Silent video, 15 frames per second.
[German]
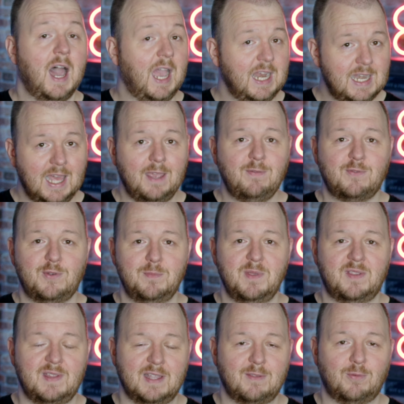Ein Live Livestream
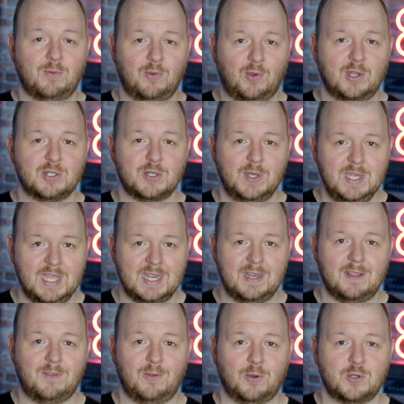ist dazu sogar schon hier in
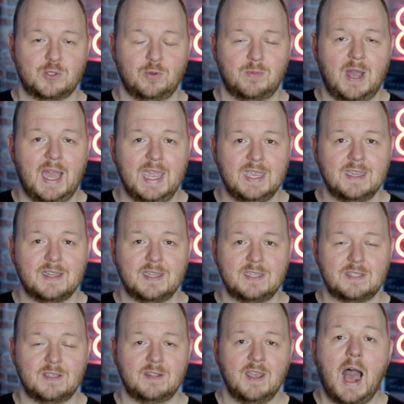der Zockstube
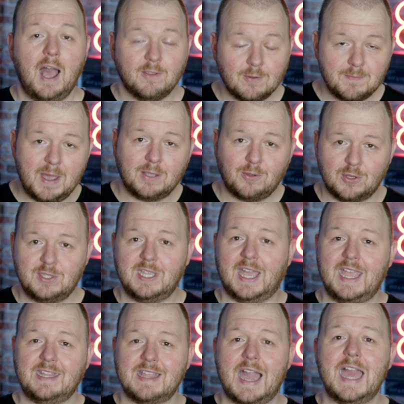eingerichtet, also macht euch
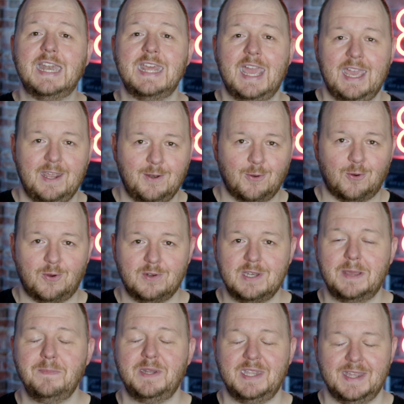direkt eine Erinnerung,
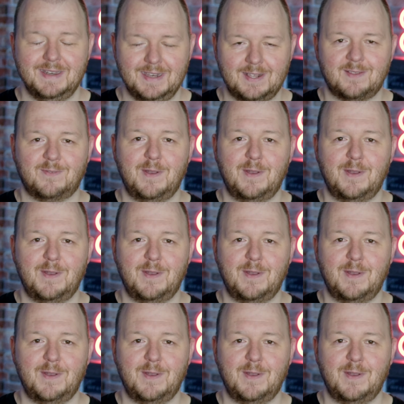damit ihr nichts